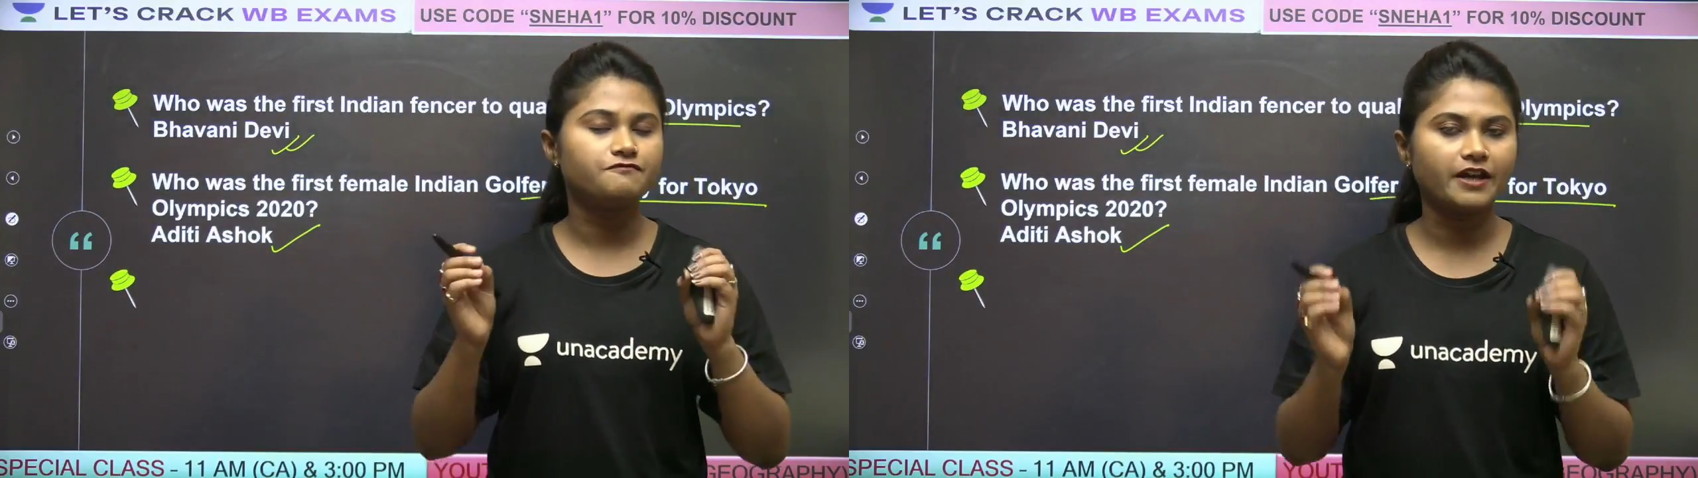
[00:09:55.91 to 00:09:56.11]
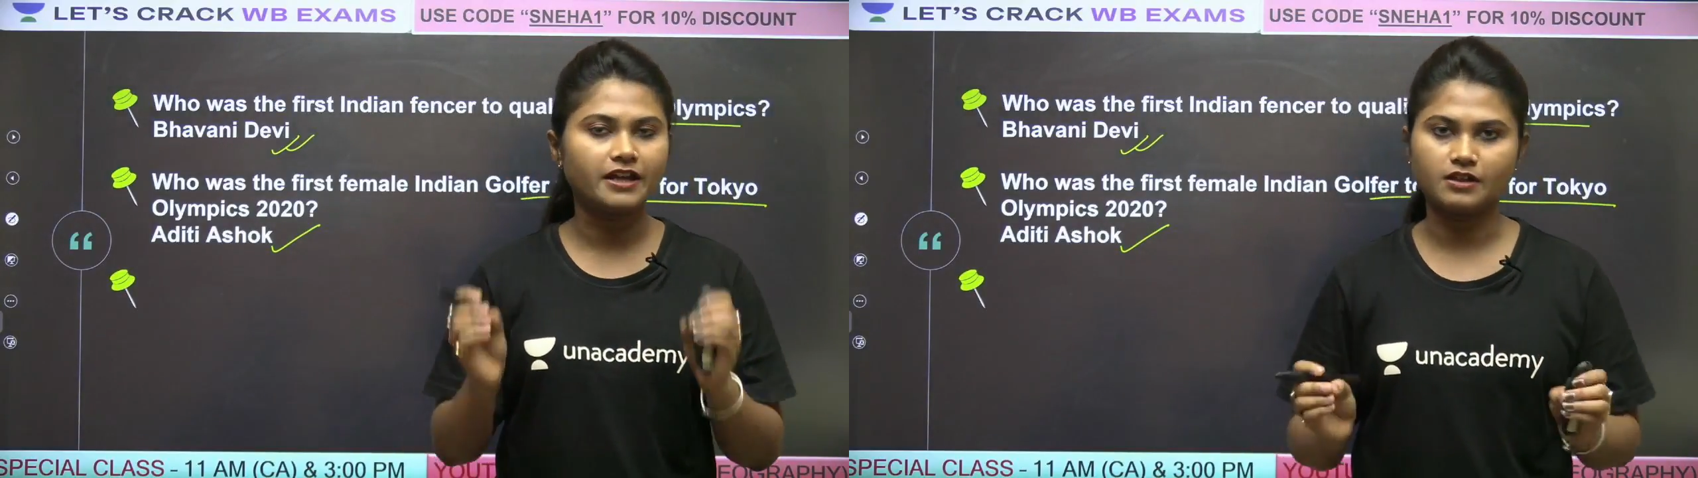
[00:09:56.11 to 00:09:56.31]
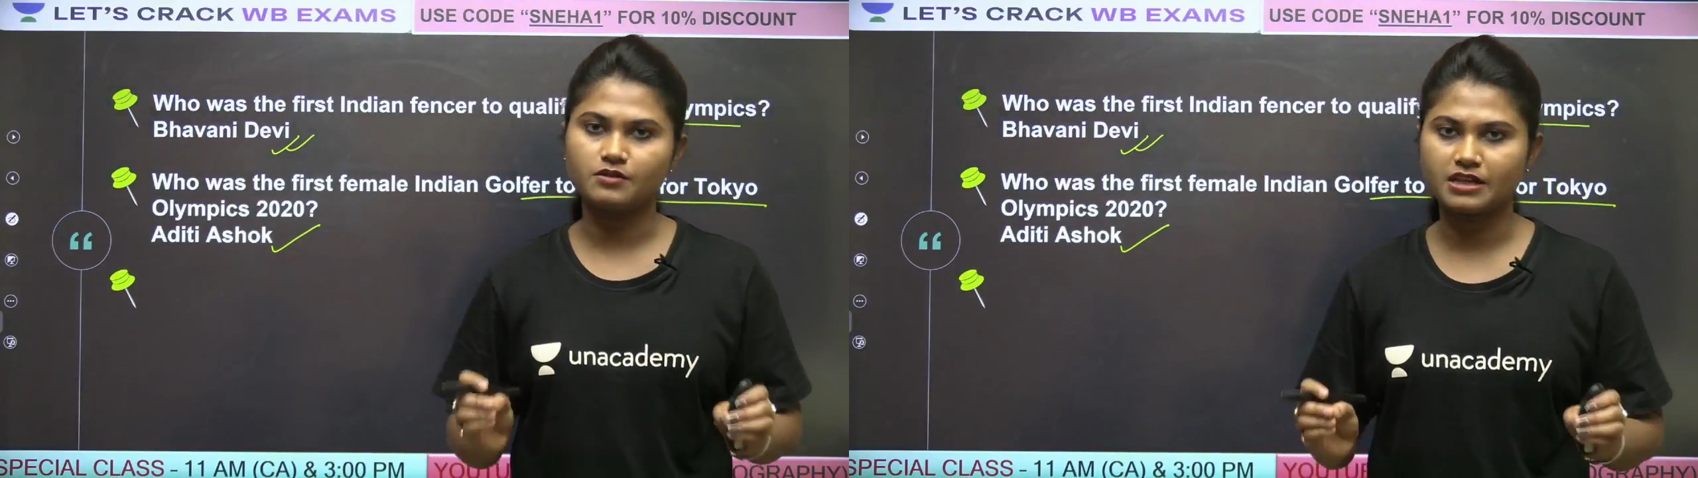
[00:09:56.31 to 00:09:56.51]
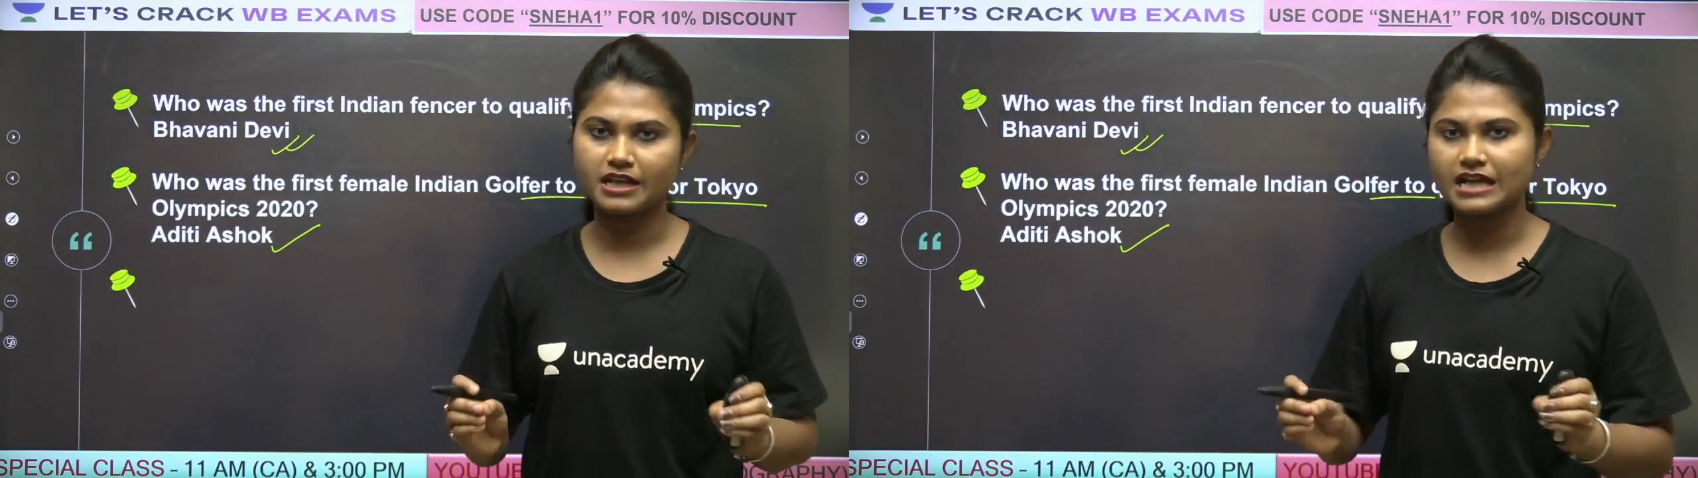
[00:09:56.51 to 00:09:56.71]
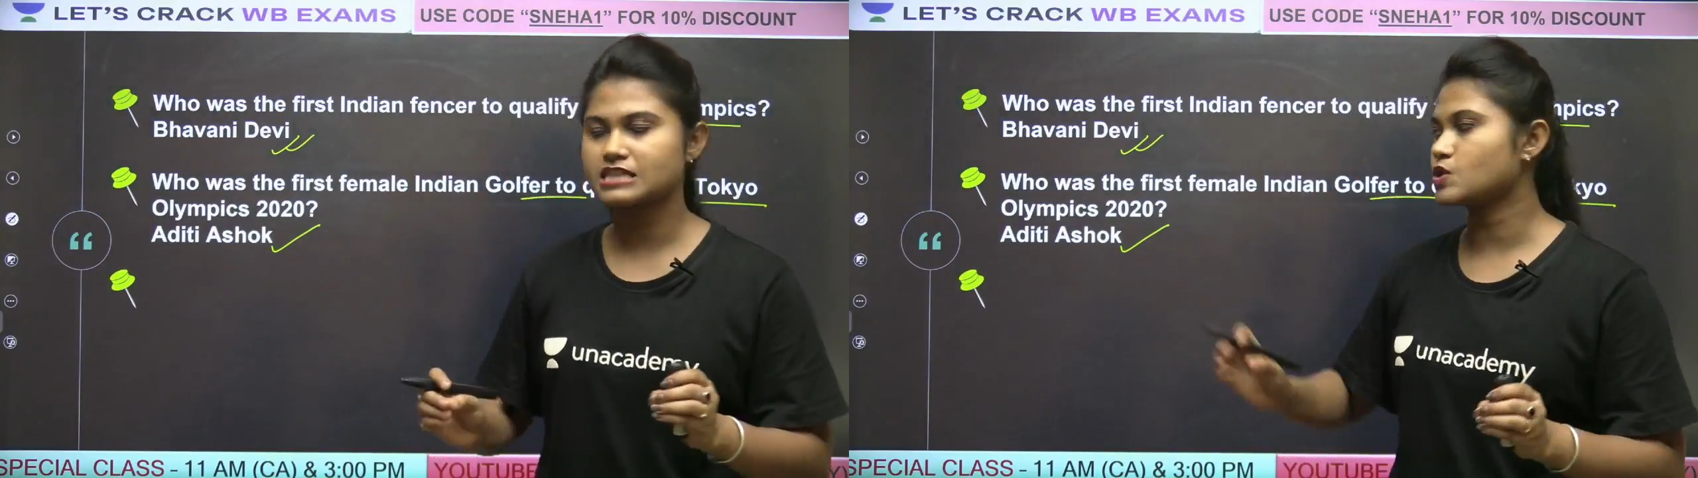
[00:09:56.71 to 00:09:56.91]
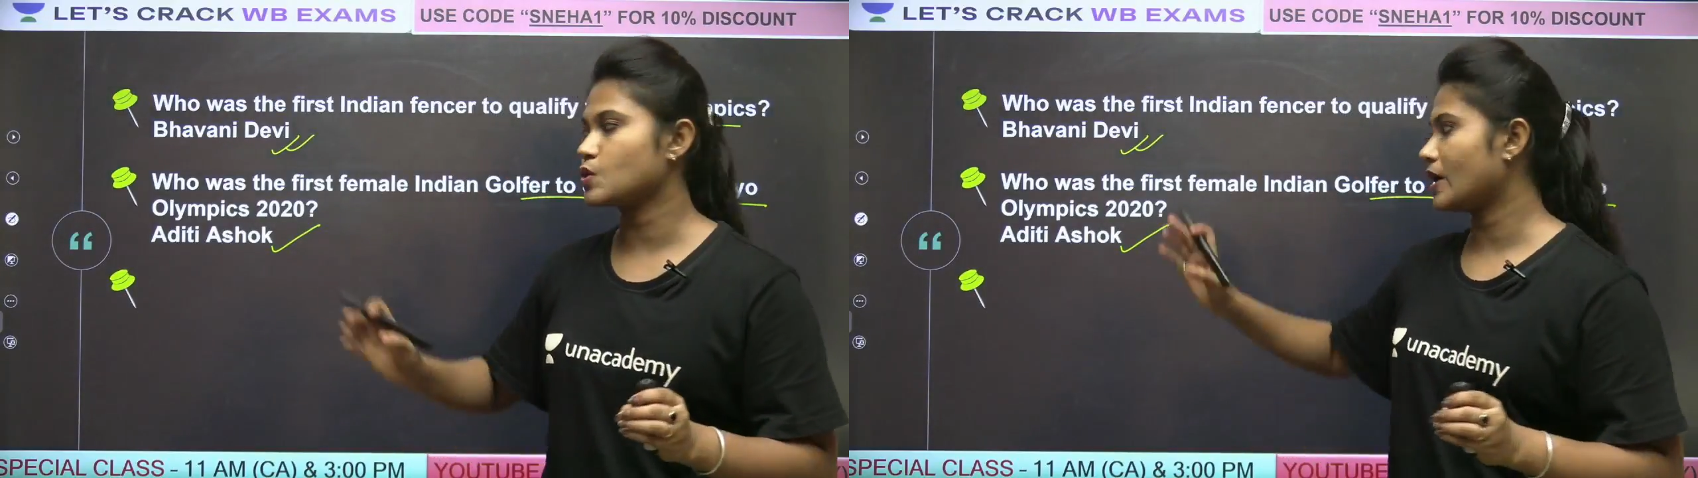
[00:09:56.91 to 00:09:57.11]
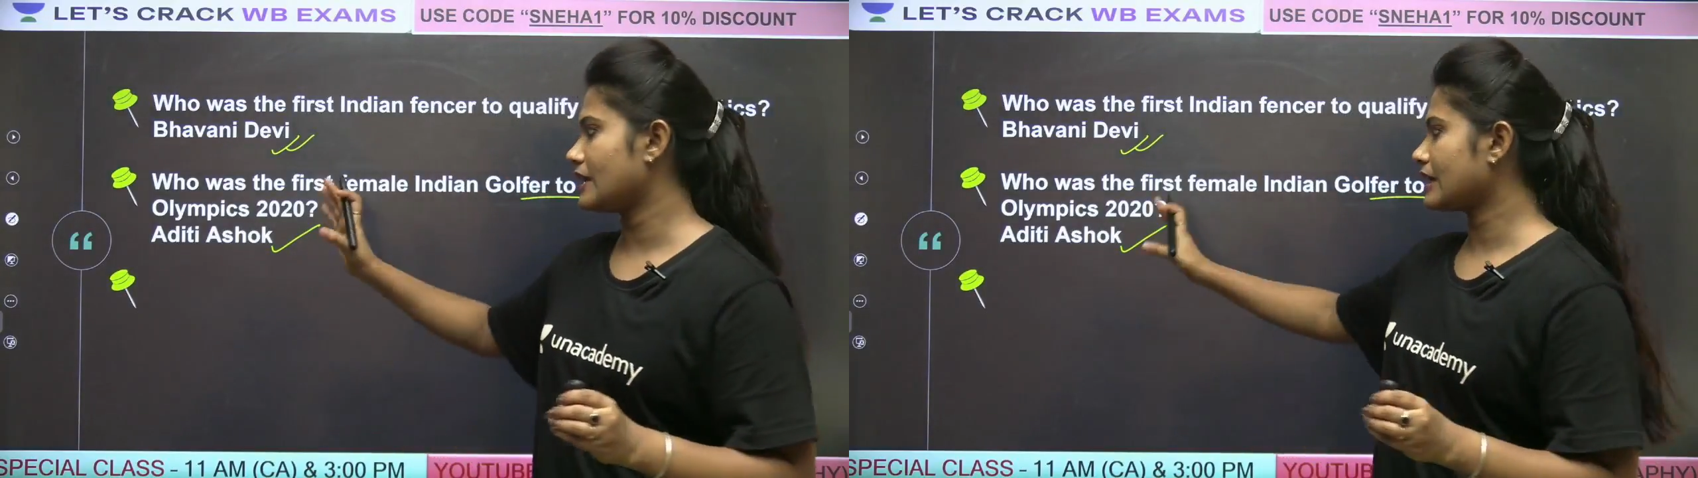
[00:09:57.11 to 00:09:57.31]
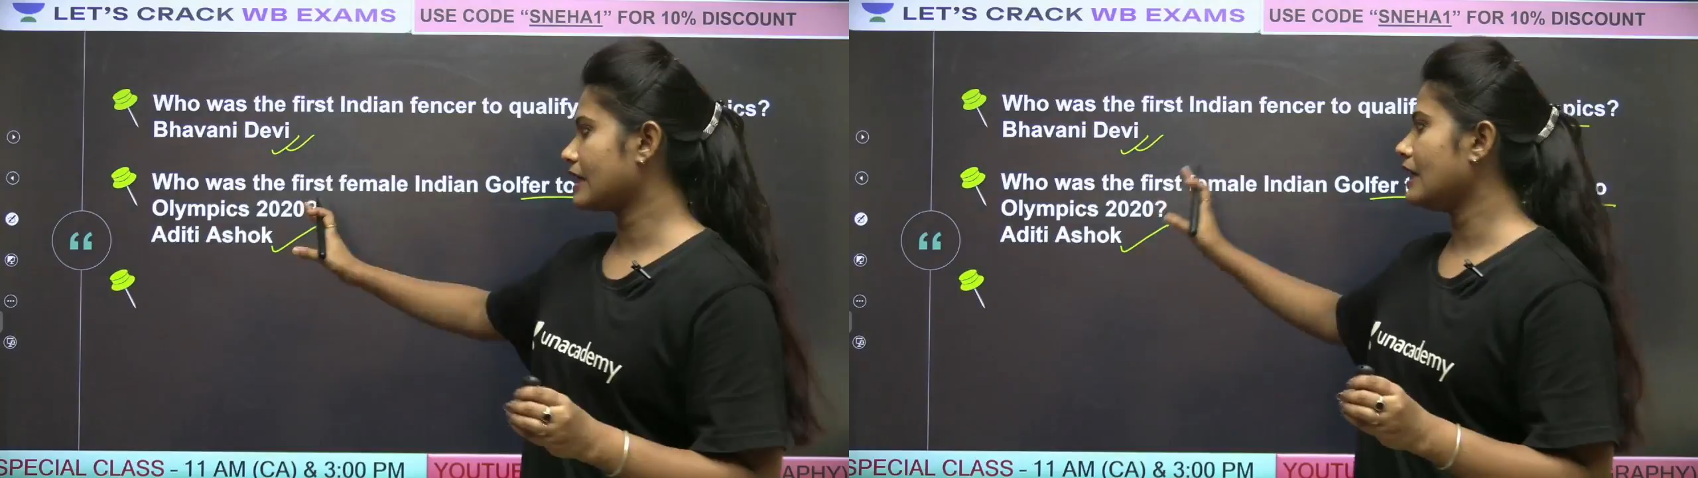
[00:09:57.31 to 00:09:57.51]
ভেরি গুড ঠিক আছে তো
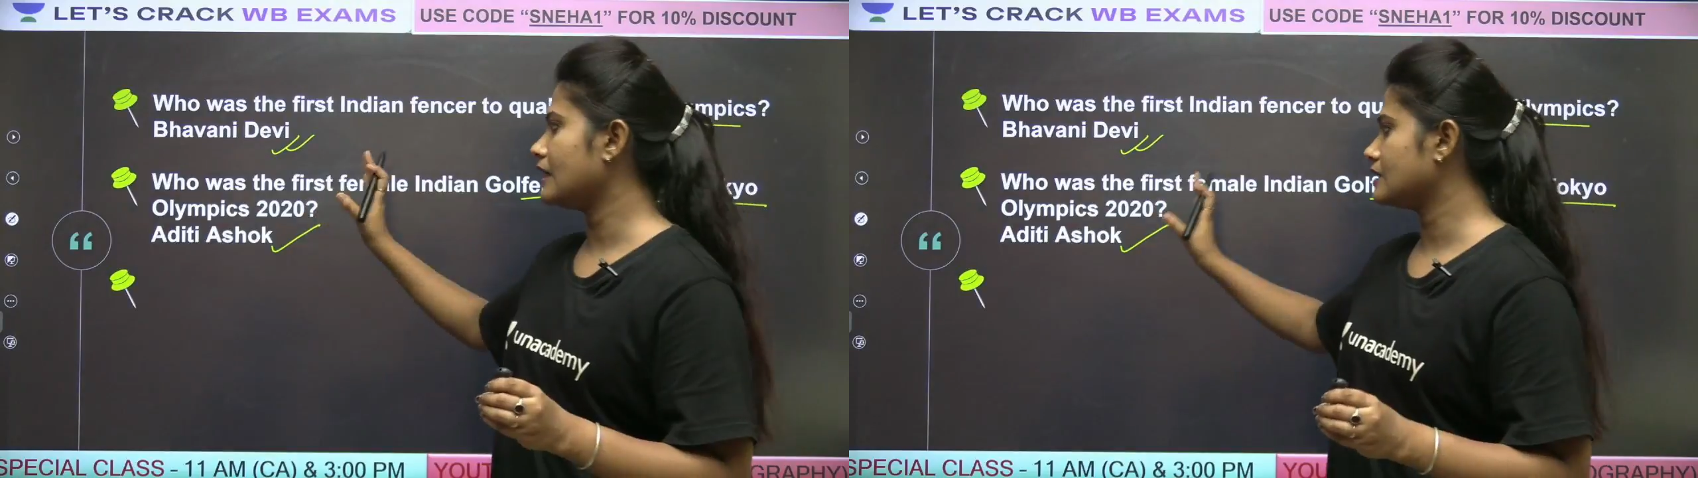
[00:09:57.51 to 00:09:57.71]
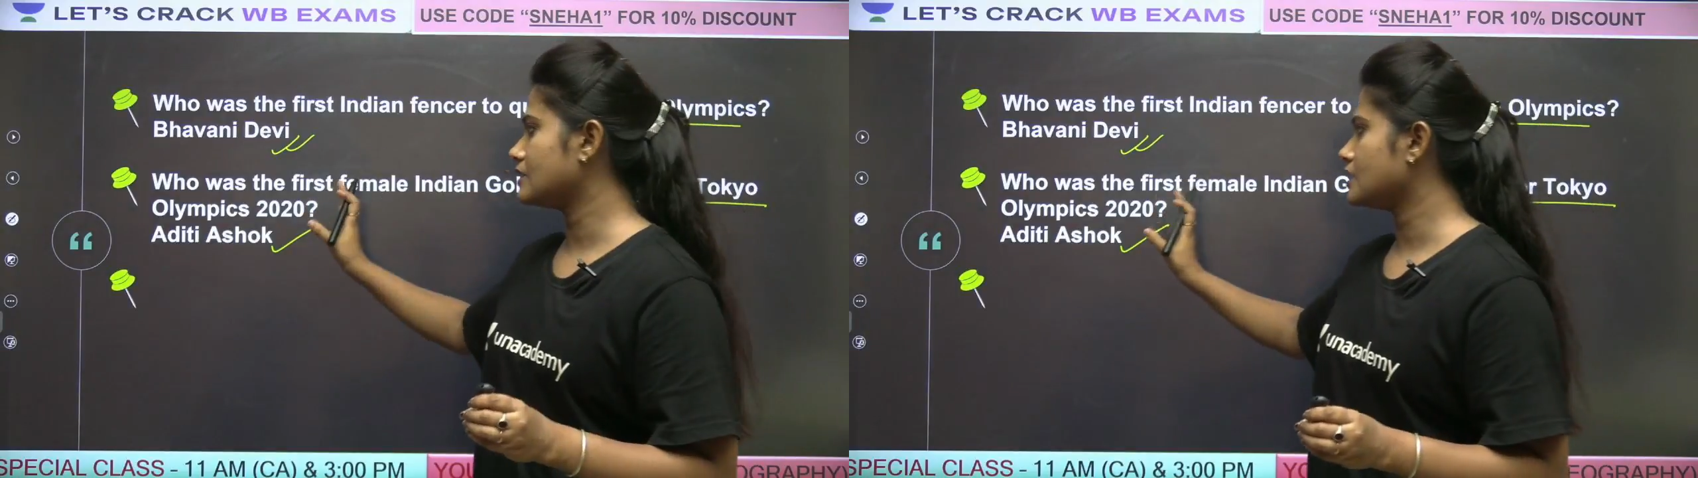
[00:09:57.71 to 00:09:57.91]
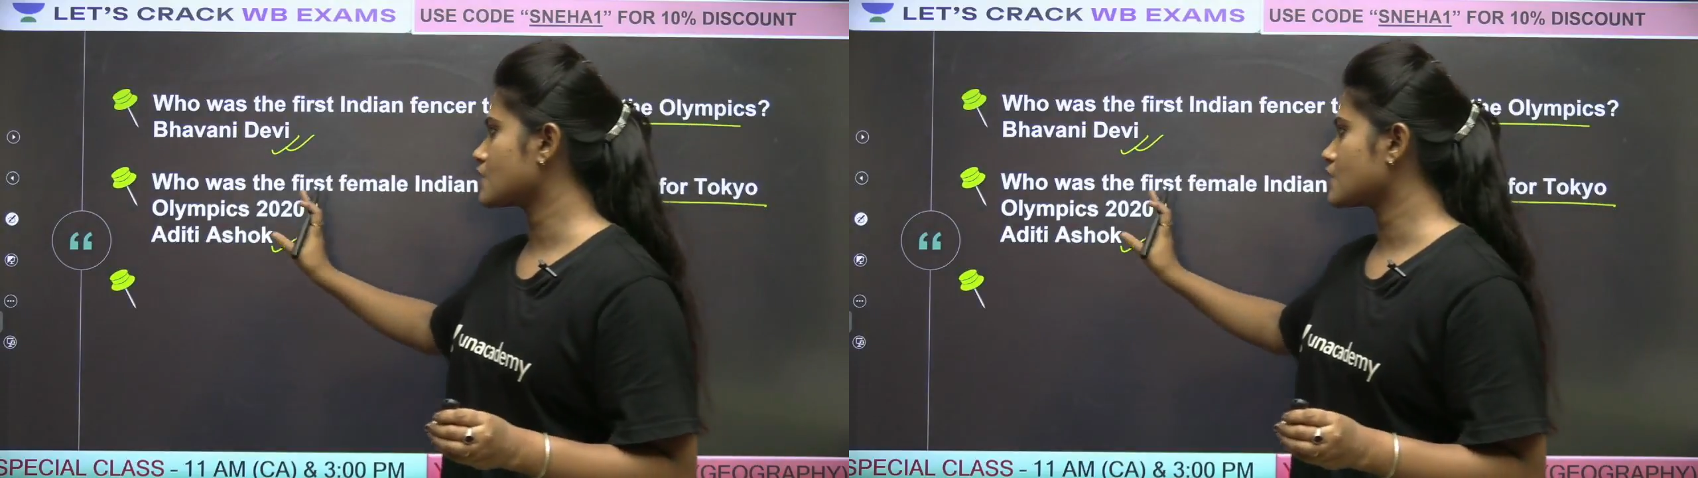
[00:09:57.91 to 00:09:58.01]
এনাকে আদিতি